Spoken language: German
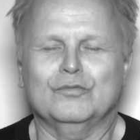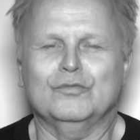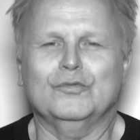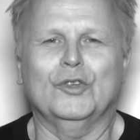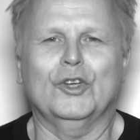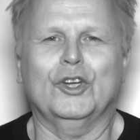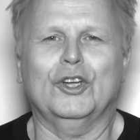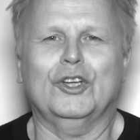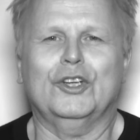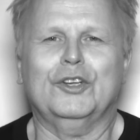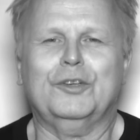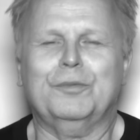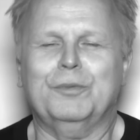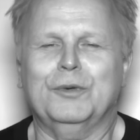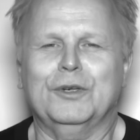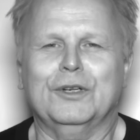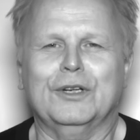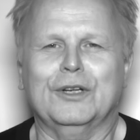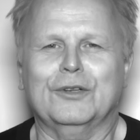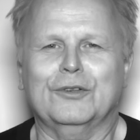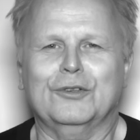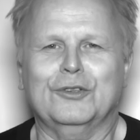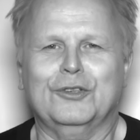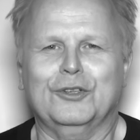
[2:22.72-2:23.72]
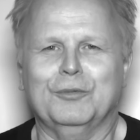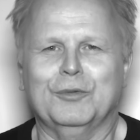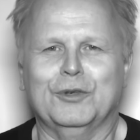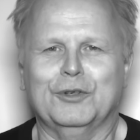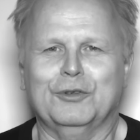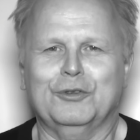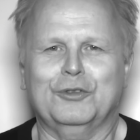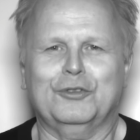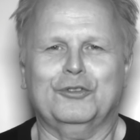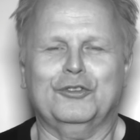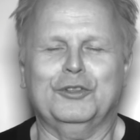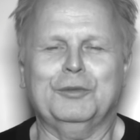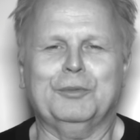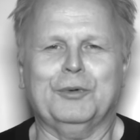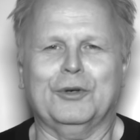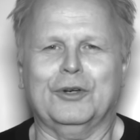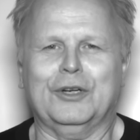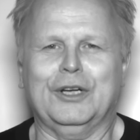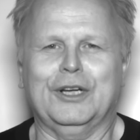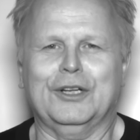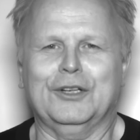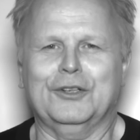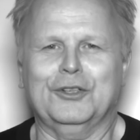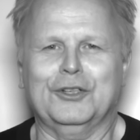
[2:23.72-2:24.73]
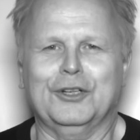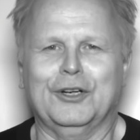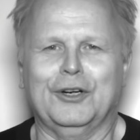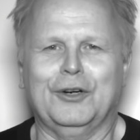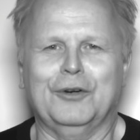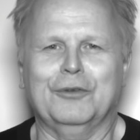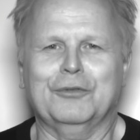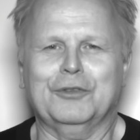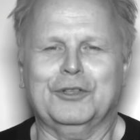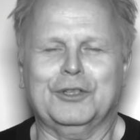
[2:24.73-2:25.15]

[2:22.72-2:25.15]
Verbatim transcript: Nee, ich bin an sich jemand, ich schiebe auch gerne Dinge auf.